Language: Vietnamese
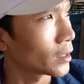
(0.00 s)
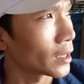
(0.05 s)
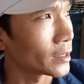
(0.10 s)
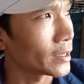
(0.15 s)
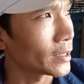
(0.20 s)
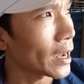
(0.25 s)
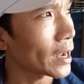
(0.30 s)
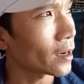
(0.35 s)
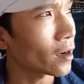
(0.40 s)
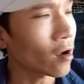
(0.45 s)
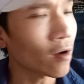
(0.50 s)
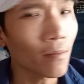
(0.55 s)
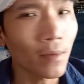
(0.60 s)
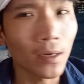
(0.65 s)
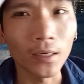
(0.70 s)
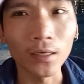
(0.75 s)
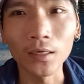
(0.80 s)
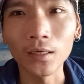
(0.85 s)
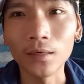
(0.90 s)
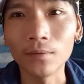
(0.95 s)
cần da
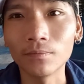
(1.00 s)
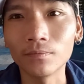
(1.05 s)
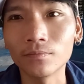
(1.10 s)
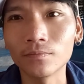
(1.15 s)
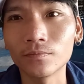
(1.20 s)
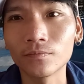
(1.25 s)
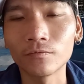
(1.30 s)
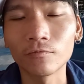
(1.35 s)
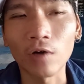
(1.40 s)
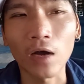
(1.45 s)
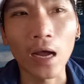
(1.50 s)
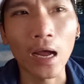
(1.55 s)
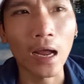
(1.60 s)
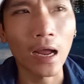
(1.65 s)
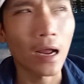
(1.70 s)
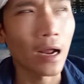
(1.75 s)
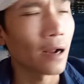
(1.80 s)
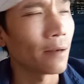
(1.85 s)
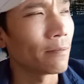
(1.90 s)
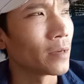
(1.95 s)
đó mình lượm
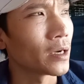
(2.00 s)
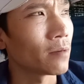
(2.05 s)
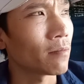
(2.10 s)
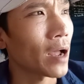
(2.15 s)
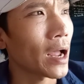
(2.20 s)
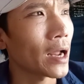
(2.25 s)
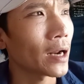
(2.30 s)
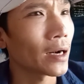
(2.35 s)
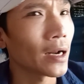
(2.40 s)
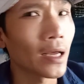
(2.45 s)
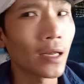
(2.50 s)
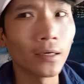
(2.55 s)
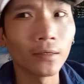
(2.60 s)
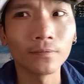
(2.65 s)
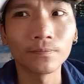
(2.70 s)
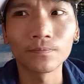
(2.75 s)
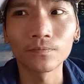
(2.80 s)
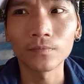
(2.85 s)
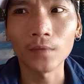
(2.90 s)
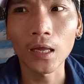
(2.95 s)
và mình mang
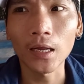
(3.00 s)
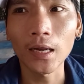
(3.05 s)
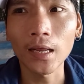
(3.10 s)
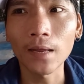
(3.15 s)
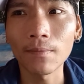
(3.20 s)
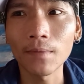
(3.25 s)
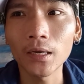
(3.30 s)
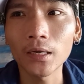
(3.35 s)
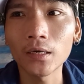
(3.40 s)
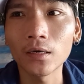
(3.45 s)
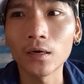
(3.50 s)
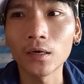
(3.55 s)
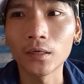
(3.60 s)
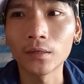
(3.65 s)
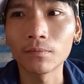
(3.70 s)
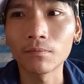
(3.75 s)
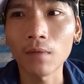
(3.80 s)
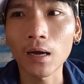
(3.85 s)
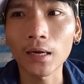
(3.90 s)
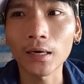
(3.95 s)
lên anh em biết
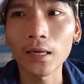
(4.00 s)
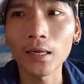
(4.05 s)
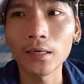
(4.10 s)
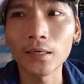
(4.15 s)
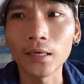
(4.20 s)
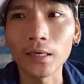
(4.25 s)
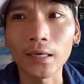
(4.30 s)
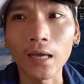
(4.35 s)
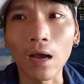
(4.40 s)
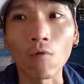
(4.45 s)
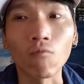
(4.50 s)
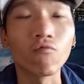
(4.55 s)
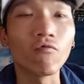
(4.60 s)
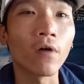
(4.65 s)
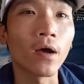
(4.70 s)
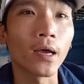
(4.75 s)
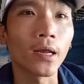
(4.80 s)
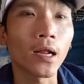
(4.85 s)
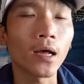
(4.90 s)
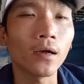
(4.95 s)
rồi mang lên để
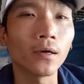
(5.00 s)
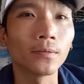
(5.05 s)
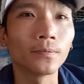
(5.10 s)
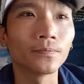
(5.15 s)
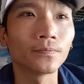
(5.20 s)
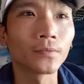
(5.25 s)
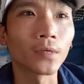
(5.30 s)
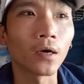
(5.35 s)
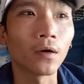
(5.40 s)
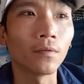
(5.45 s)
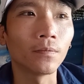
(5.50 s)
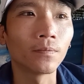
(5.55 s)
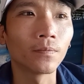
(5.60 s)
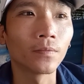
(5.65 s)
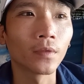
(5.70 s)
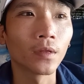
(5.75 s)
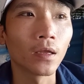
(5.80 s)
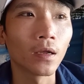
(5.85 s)
cộng về đó không